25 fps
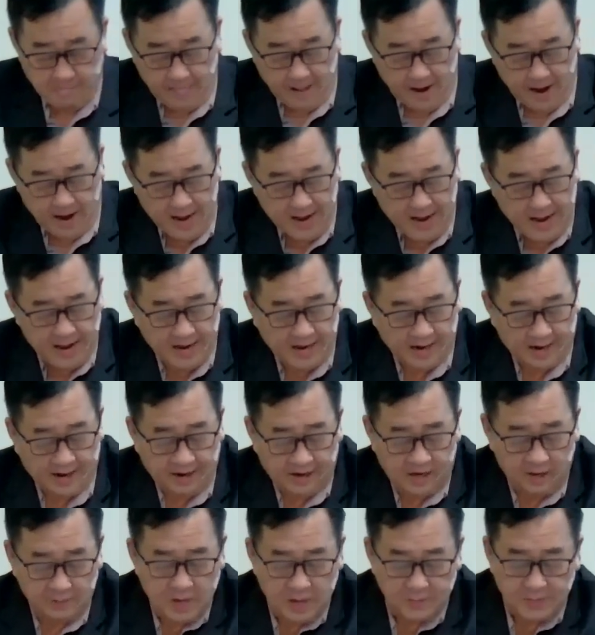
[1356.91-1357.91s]
啊，
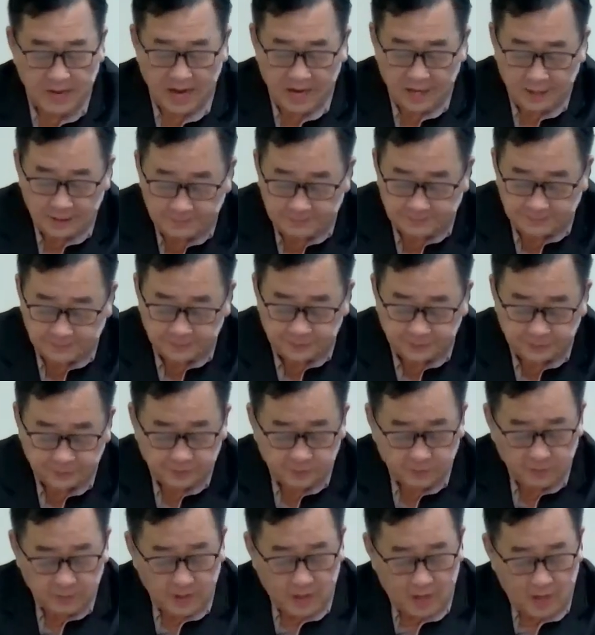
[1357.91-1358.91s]
明白吗？
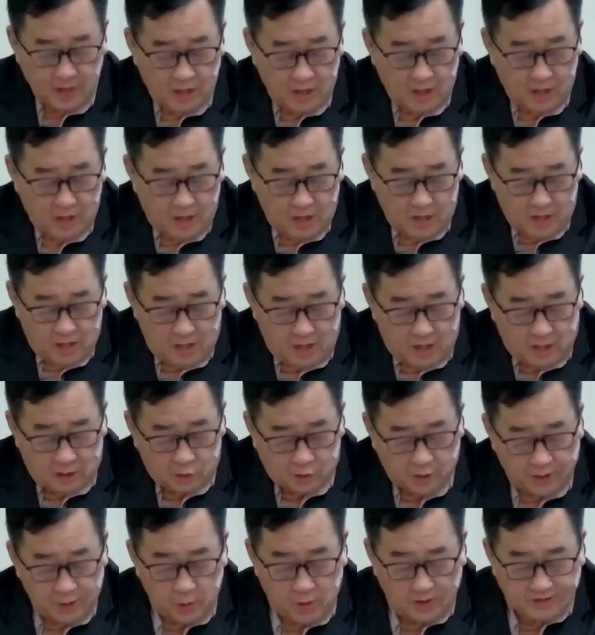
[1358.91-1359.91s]

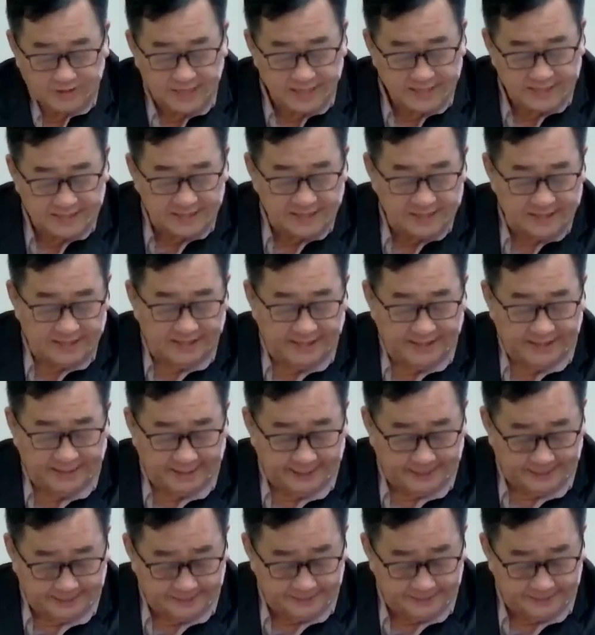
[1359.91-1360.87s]
所以我在这里呢。